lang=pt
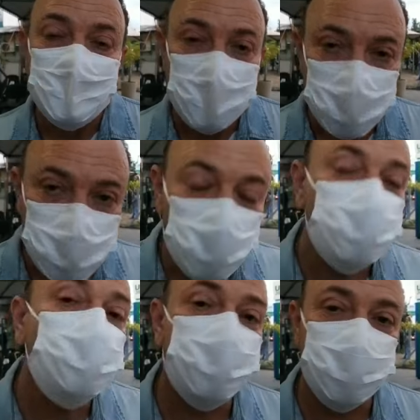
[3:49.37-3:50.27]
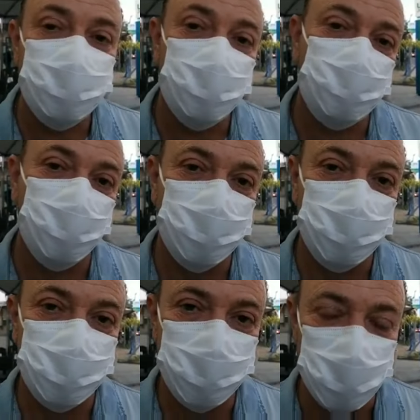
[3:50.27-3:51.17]
a todos os pacientes
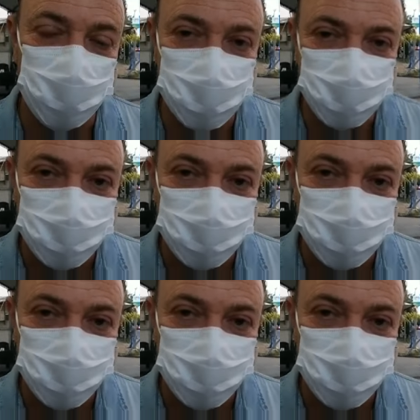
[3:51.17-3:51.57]
positivados.